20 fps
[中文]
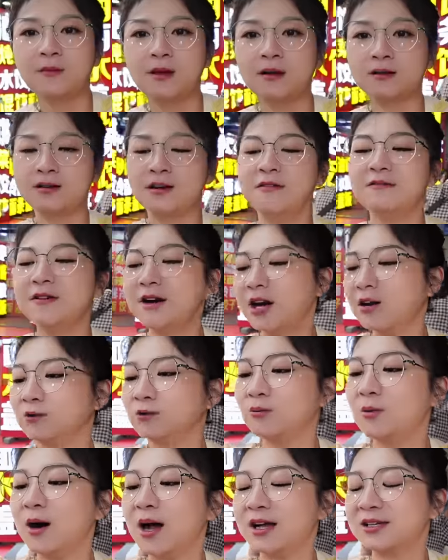啊，人非常
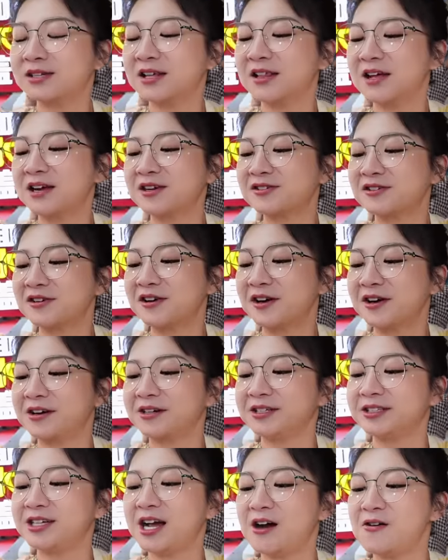多啊，现在是
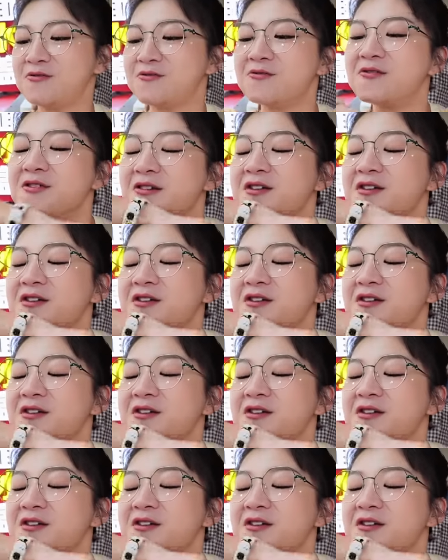下午